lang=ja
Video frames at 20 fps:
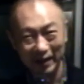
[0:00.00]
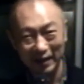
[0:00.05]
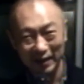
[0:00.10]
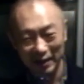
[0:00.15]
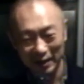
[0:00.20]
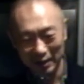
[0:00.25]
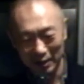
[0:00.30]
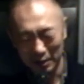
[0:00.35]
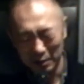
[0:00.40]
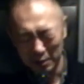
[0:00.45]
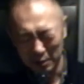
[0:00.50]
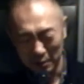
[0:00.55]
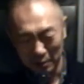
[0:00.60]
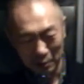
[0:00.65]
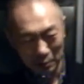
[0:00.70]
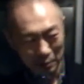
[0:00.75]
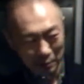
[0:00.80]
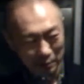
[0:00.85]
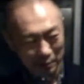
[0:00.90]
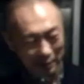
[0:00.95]
ね。
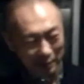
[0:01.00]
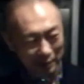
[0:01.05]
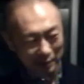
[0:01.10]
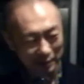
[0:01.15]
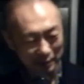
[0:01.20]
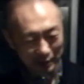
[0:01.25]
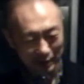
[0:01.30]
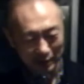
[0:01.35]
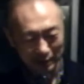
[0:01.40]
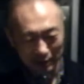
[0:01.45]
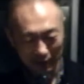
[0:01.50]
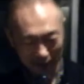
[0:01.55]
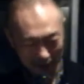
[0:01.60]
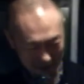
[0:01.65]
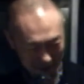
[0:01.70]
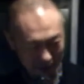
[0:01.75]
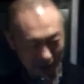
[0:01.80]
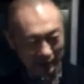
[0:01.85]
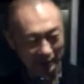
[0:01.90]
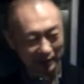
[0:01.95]

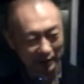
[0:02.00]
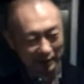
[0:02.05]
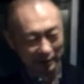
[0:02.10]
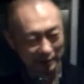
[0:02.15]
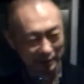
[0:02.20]
パワーなんとか